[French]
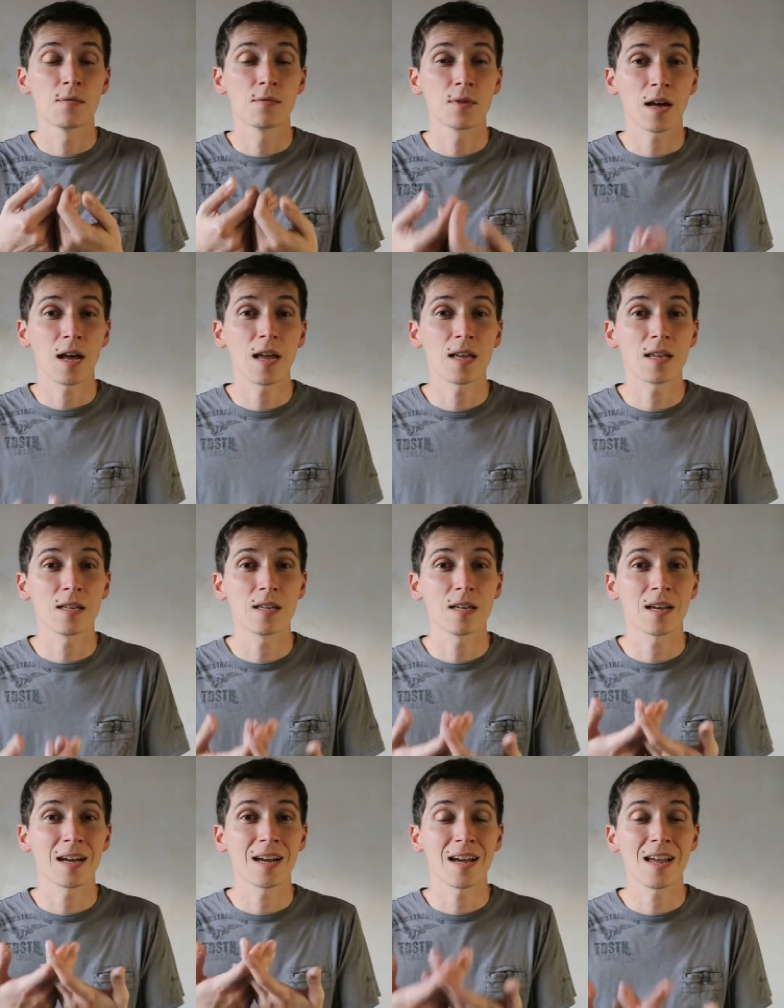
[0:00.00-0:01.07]
vrai,
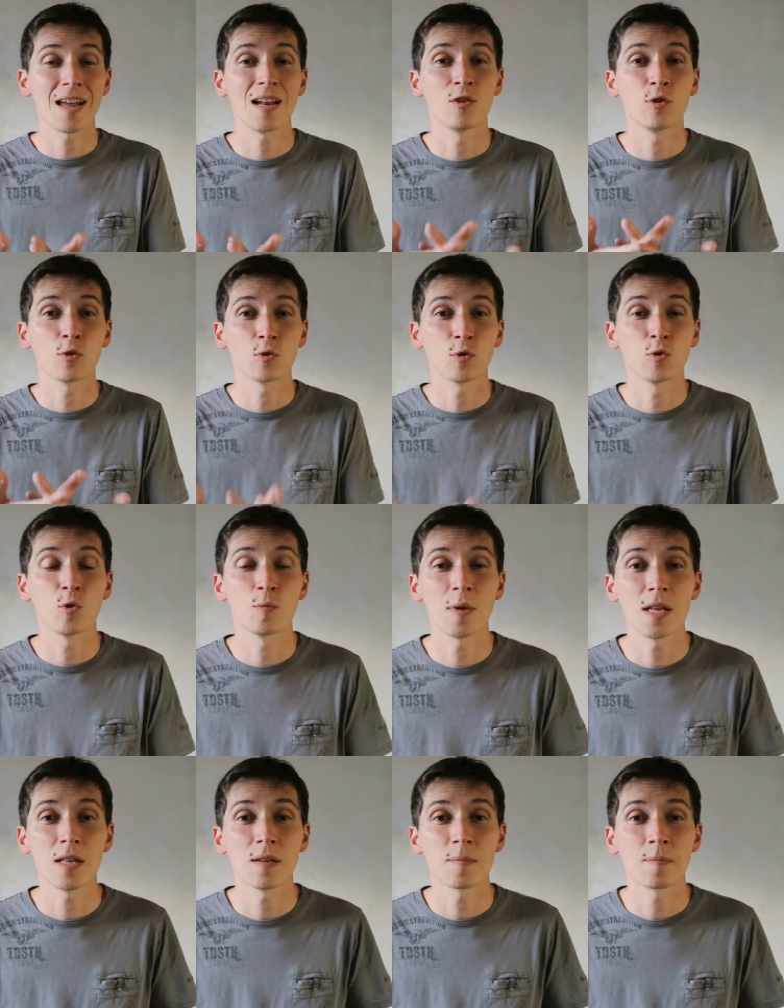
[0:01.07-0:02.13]
qui est réel dans ce
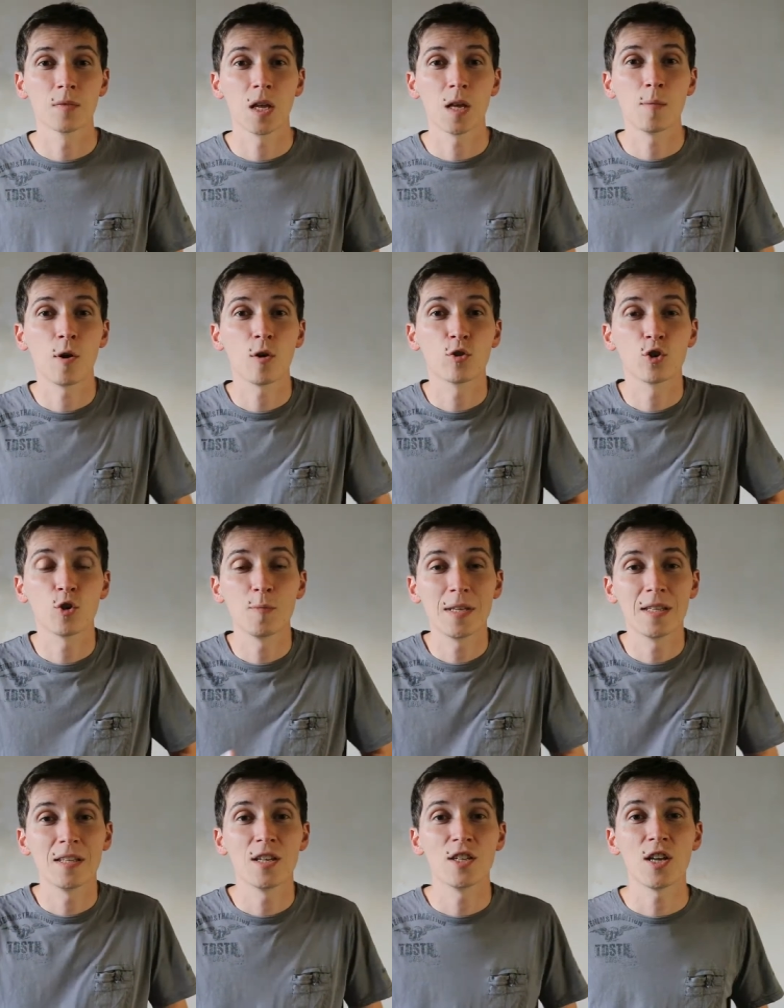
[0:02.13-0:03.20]
domaine, et eh bien on
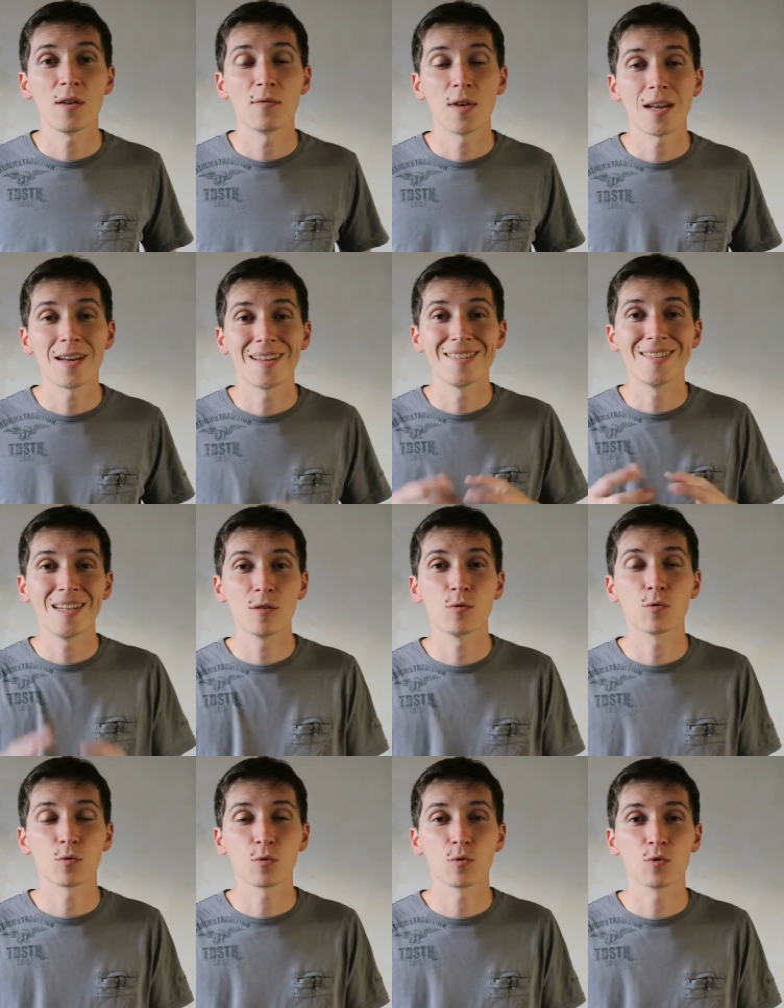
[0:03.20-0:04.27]
chemine déjà vers la
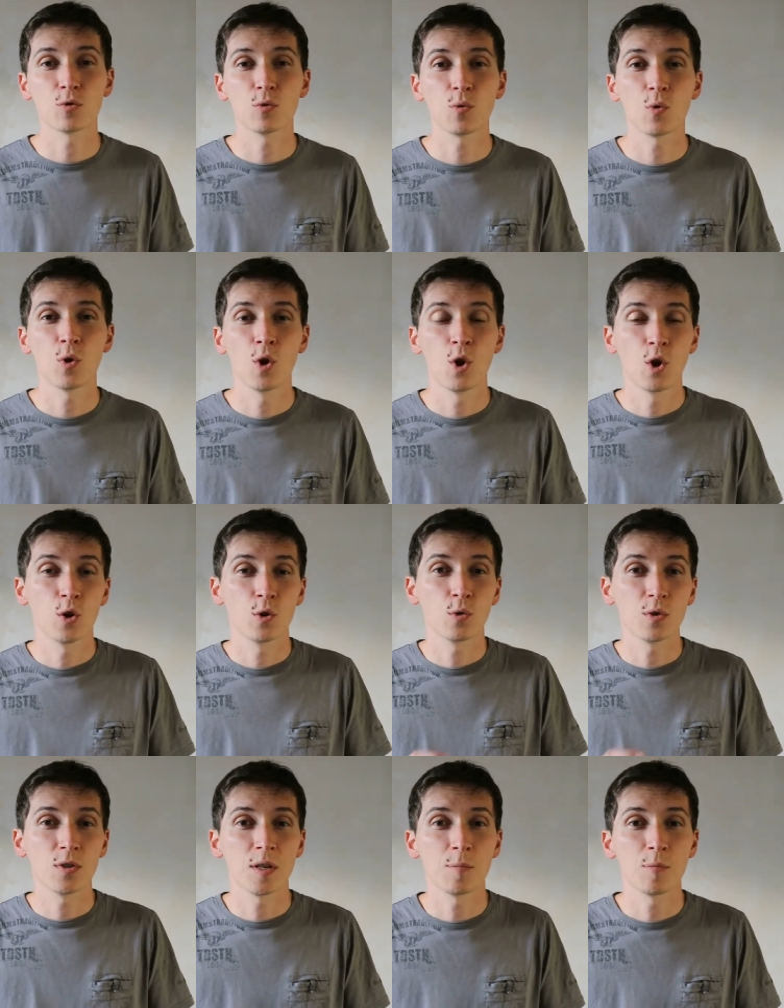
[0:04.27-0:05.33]
déconstruction
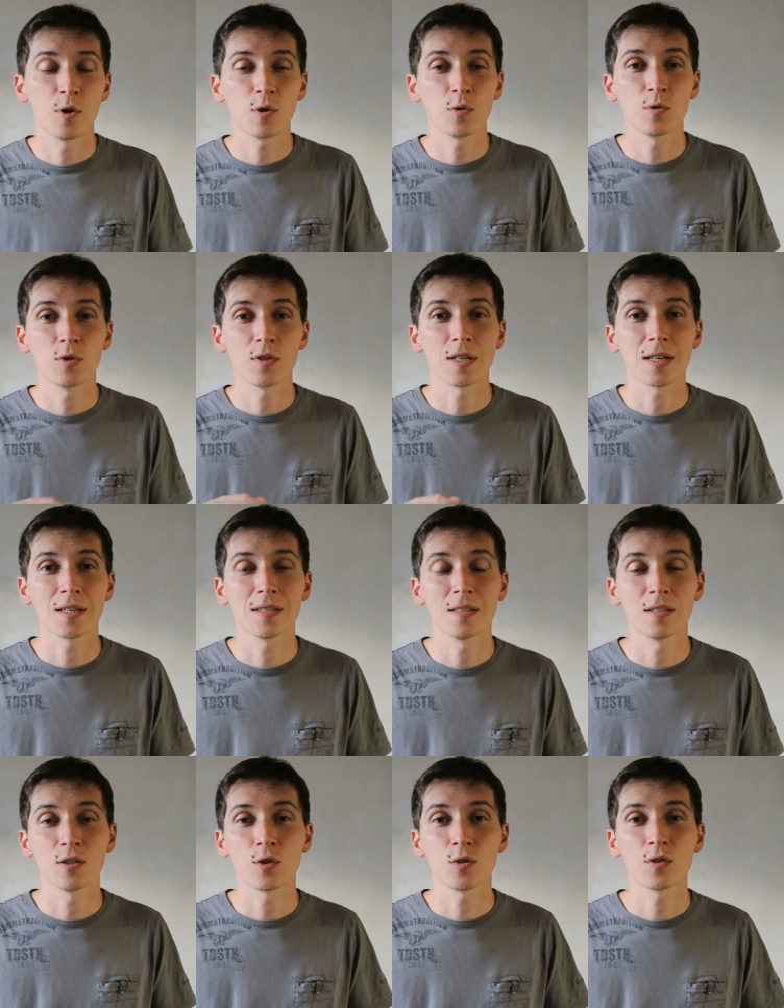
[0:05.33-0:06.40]
de ces peurs, de ces
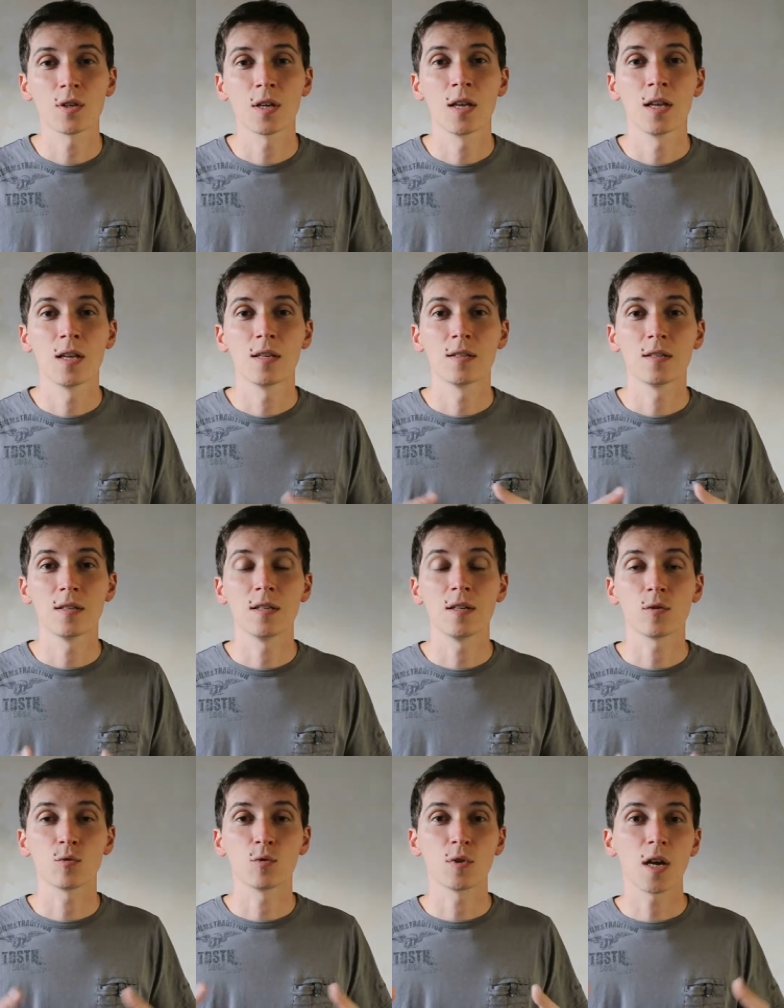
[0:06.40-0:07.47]
réticences,
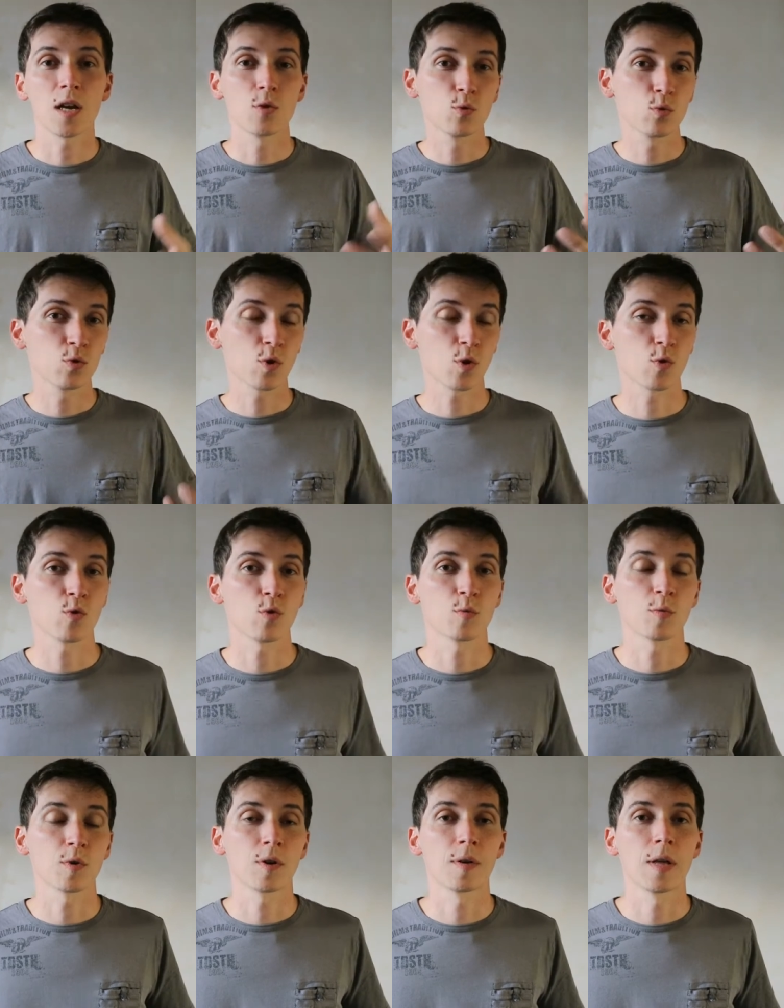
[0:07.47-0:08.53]
si en tout cas nous encombre.